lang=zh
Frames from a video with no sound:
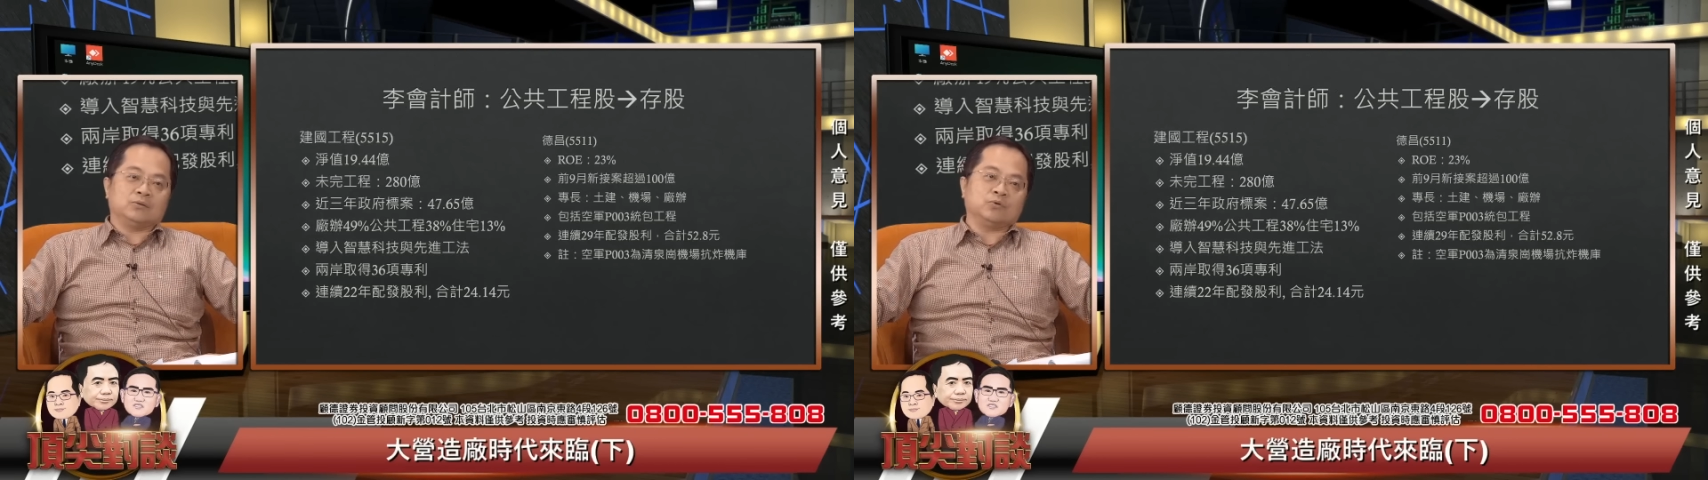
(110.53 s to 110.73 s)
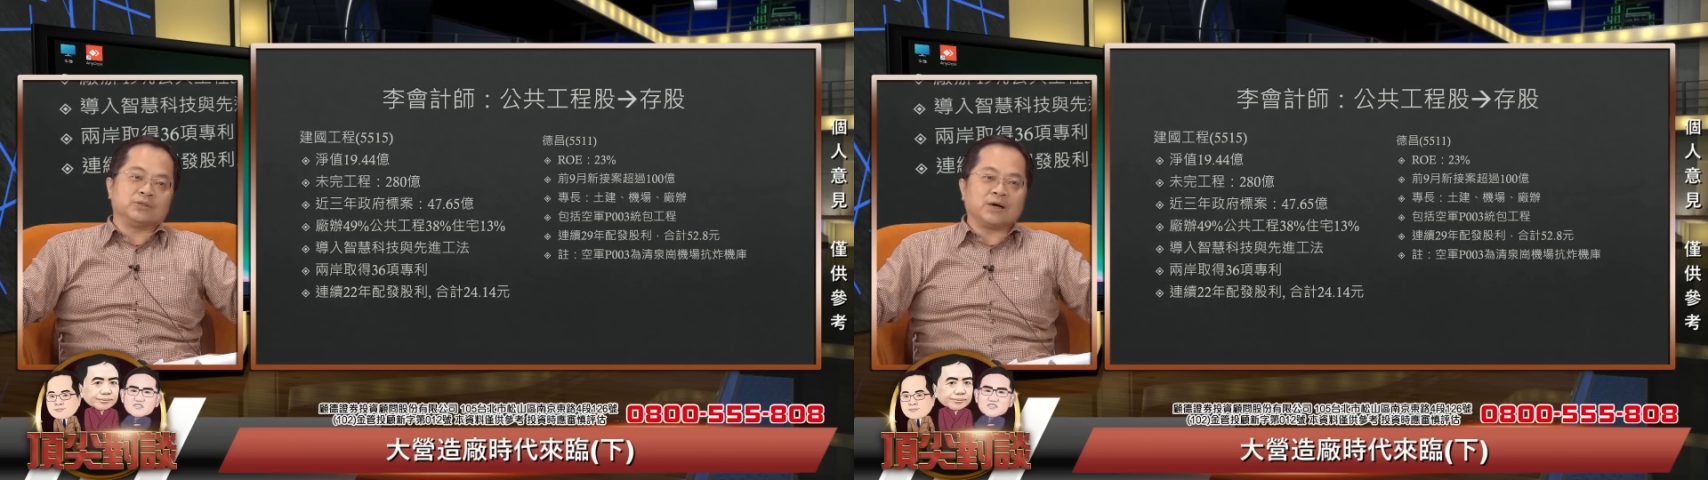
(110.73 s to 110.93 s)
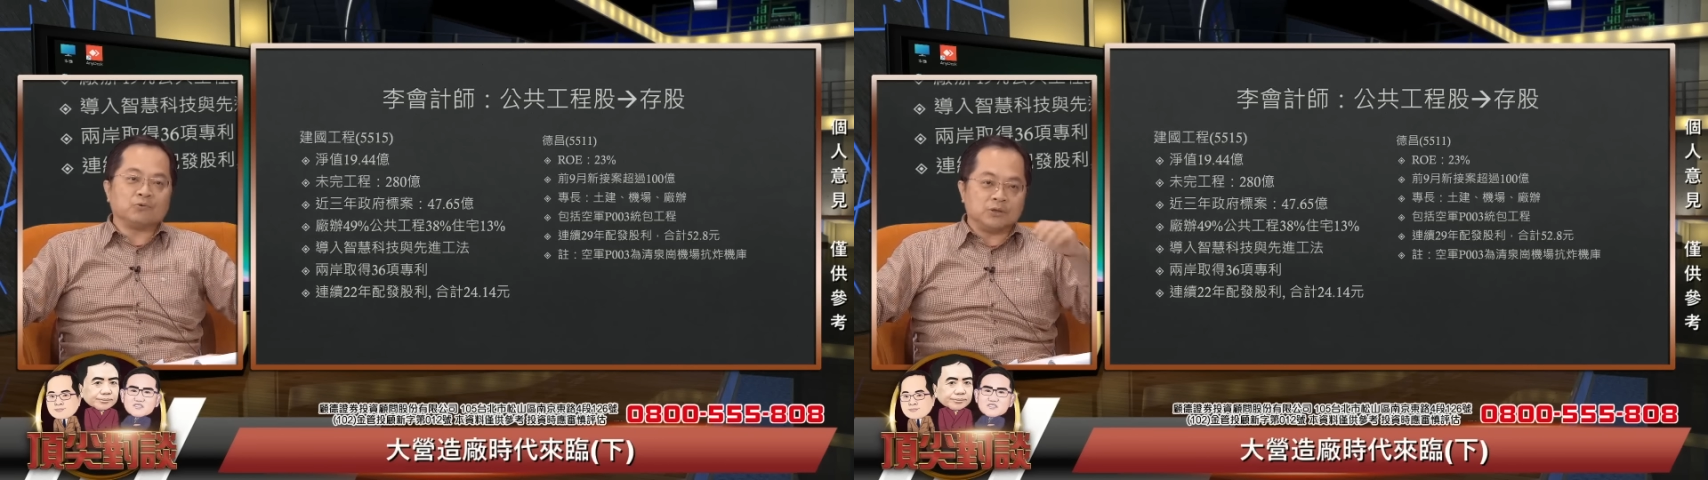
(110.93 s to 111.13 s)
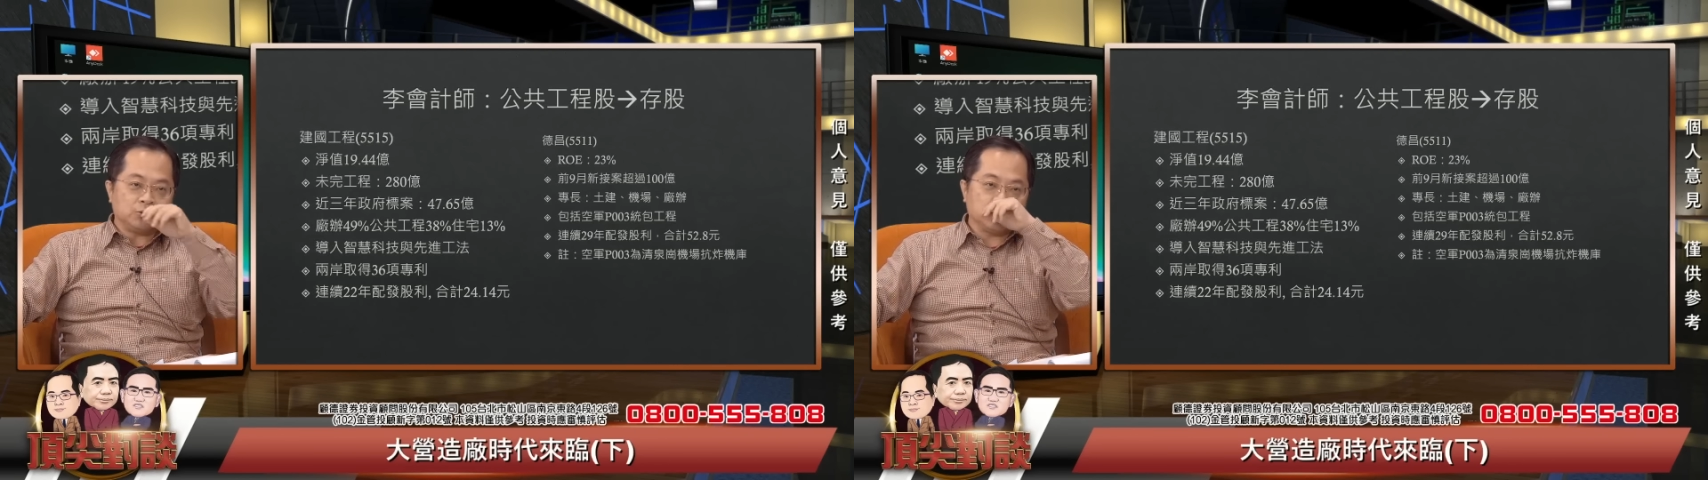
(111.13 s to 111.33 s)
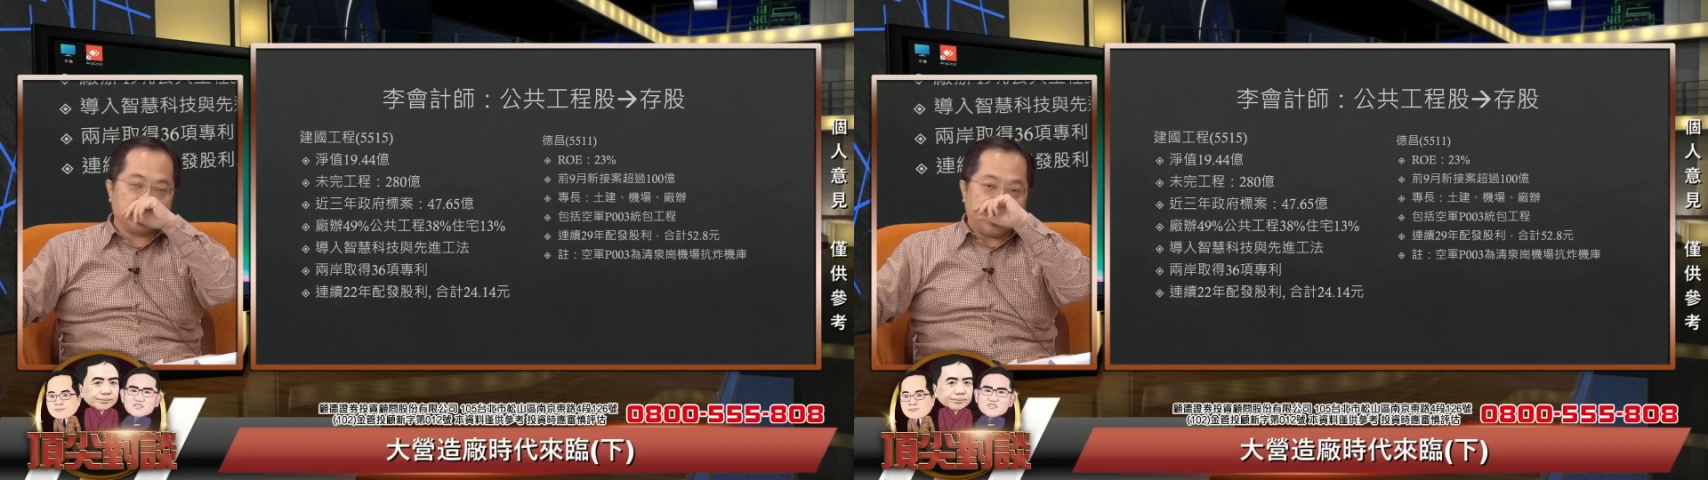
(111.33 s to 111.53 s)
会有这样问题，
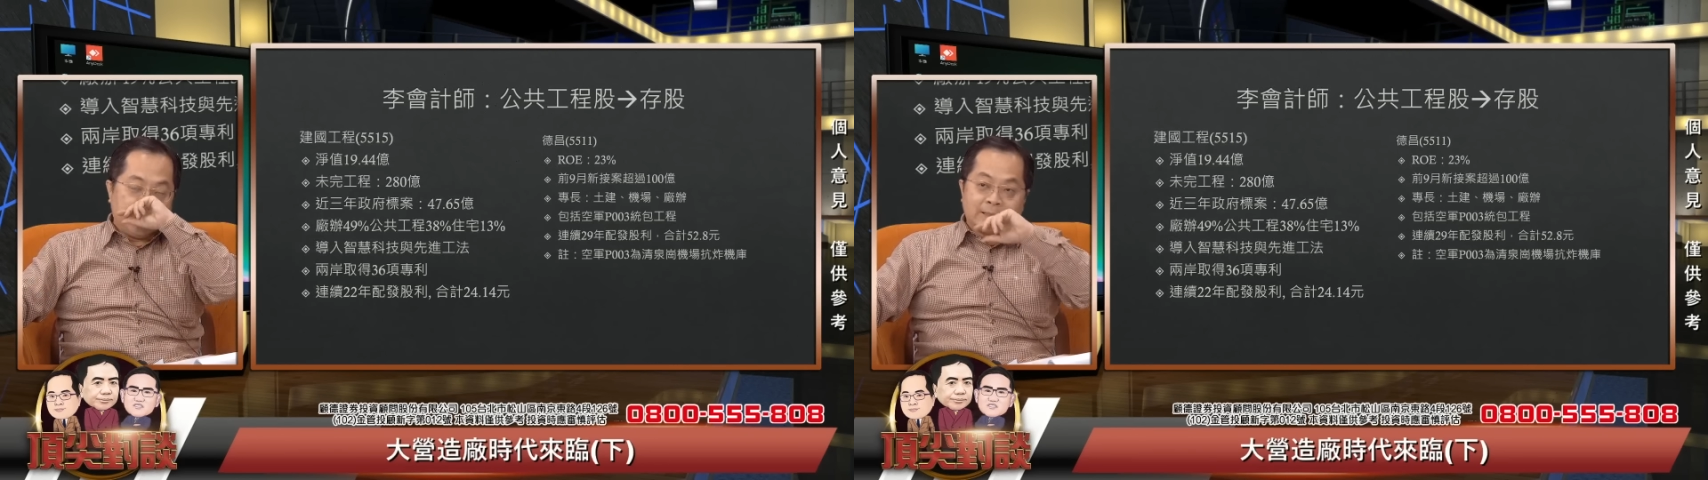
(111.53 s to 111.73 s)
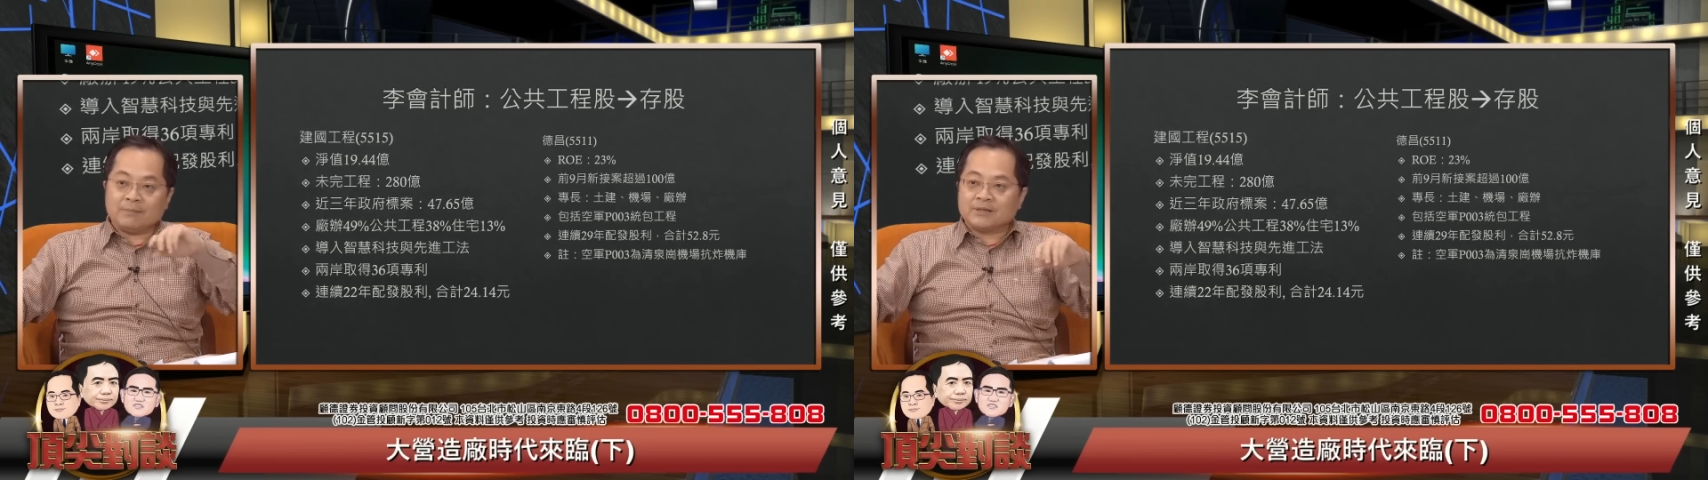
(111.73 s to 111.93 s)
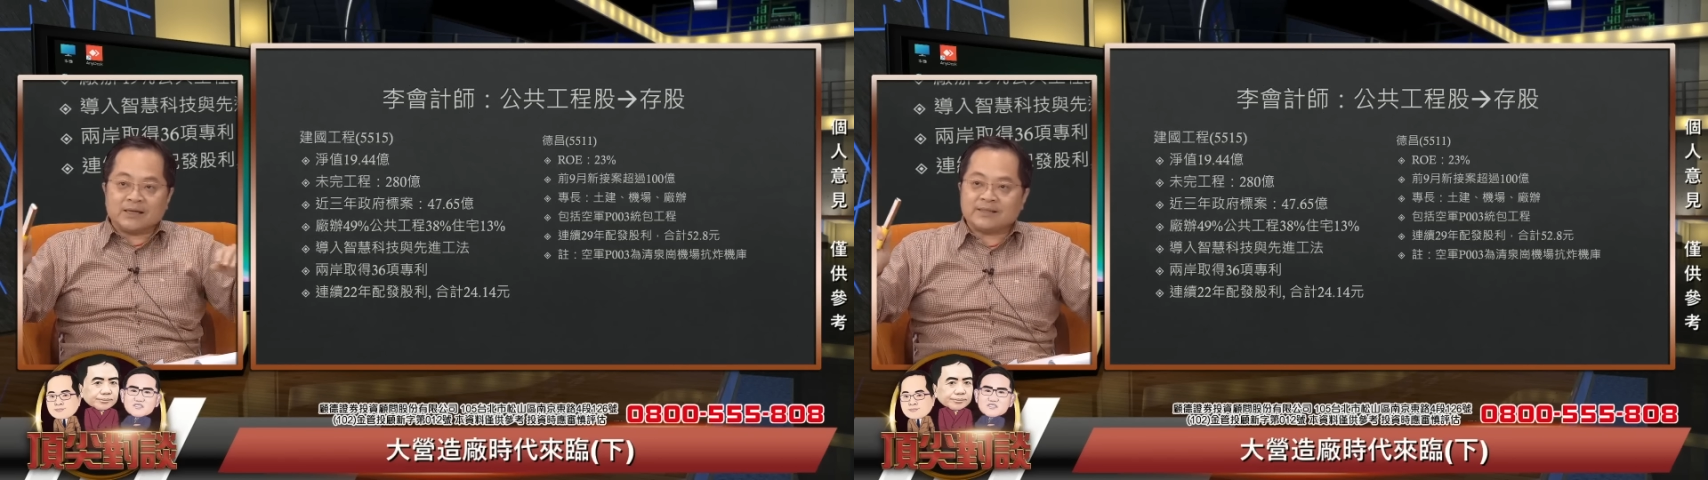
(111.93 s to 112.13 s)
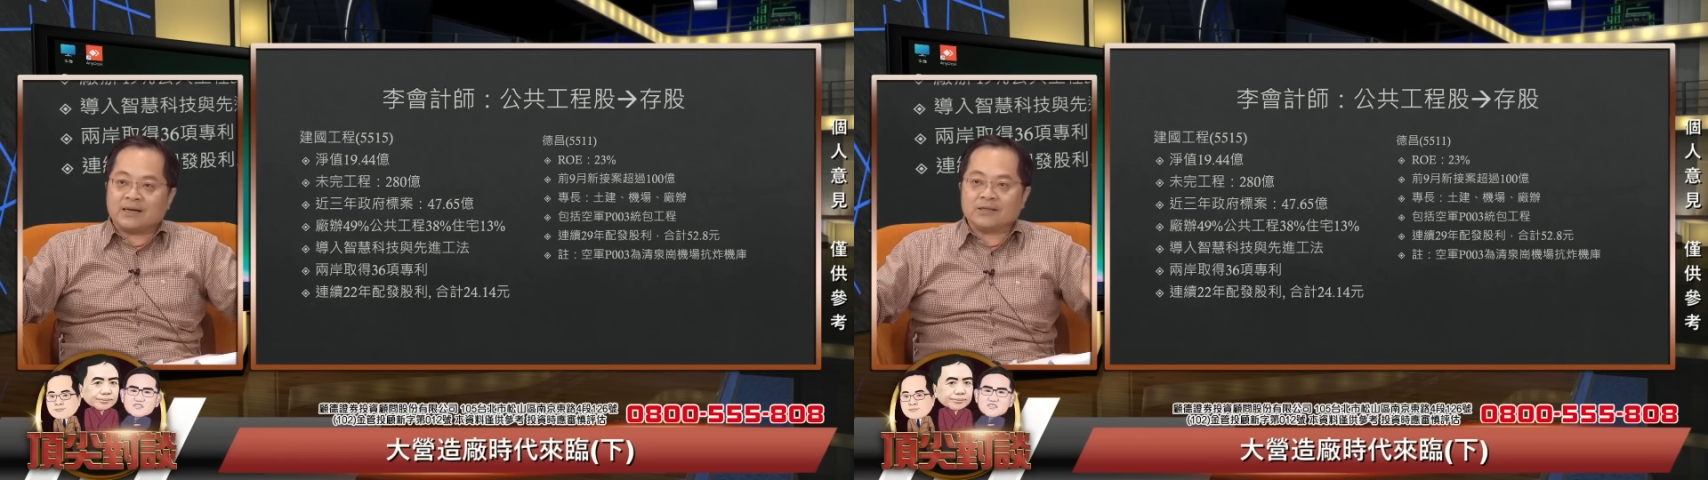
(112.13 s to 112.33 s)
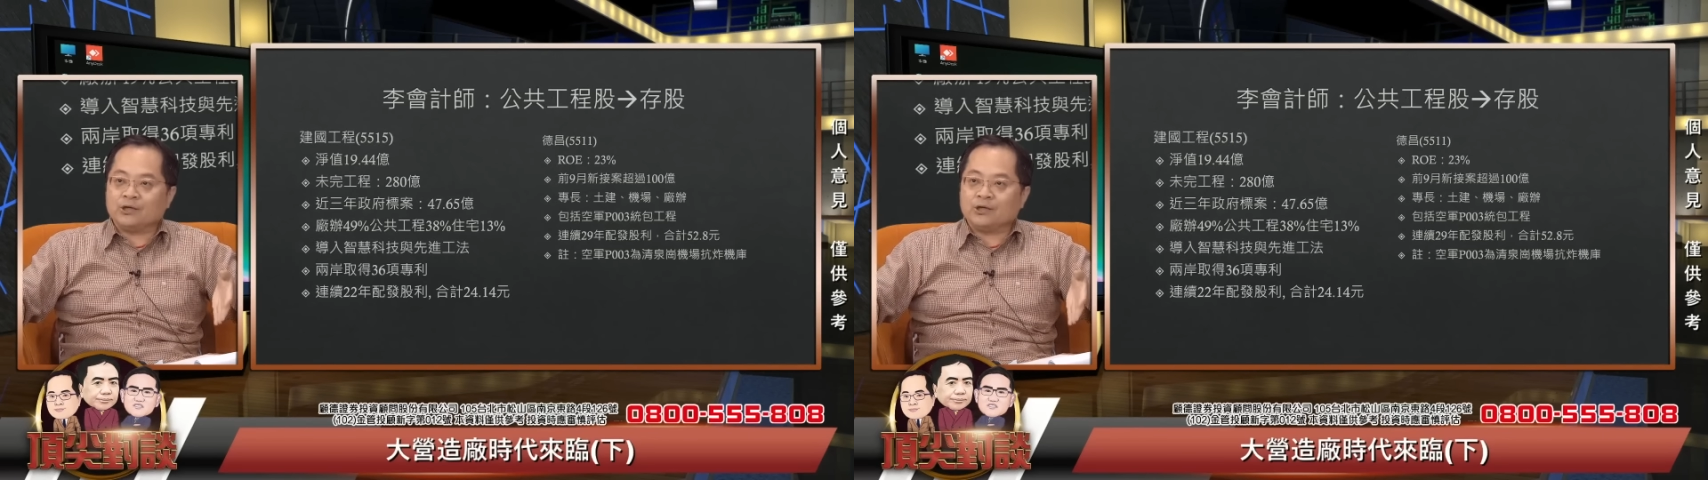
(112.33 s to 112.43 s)
所以他们现在降低